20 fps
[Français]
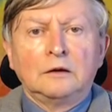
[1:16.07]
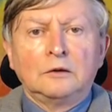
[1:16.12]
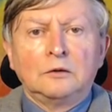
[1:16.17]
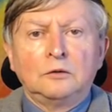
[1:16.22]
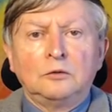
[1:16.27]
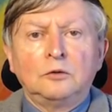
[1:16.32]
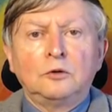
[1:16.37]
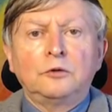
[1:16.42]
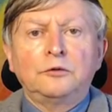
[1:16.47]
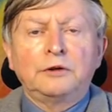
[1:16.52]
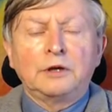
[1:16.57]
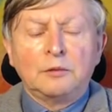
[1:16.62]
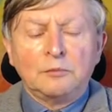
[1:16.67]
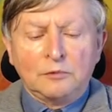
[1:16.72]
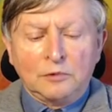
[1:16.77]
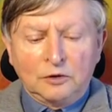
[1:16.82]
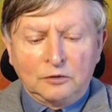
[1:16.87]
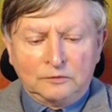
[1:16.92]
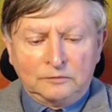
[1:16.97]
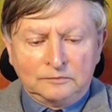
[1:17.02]

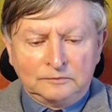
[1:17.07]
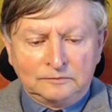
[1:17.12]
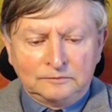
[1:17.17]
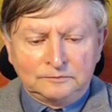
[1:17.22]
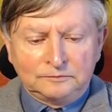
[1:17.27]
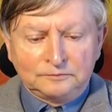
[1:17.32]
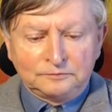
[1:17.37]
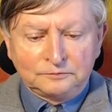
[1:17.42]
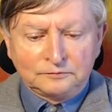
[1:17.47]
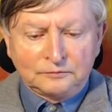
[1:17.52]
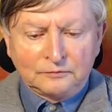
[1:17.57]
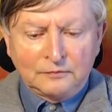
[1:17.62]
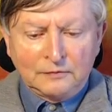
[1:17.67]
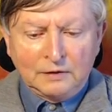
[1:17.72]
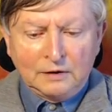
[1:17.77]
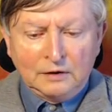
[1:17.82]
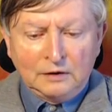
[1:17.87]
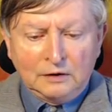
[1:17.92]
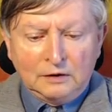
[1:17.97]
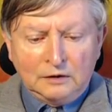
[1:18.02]
notamment
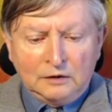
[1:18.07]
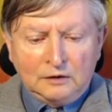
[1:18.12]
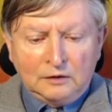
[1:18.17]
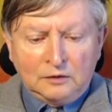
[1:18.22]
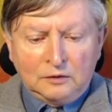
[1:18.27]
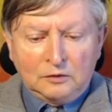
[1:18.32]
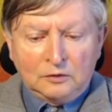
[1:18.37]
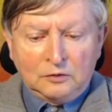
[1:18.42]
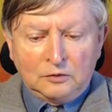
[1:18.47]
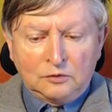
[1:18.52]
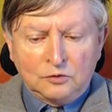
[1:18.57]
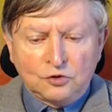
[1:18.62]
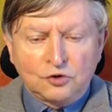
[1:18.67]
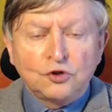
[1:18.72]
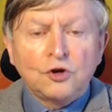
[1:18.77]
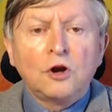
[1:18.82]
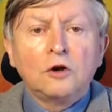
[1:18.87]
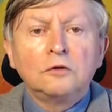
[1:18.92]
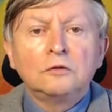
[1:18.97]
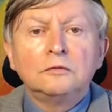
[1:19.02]
euh,
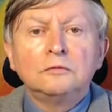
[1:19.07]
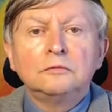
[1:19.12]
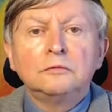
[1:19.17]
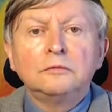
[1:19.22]
Jean.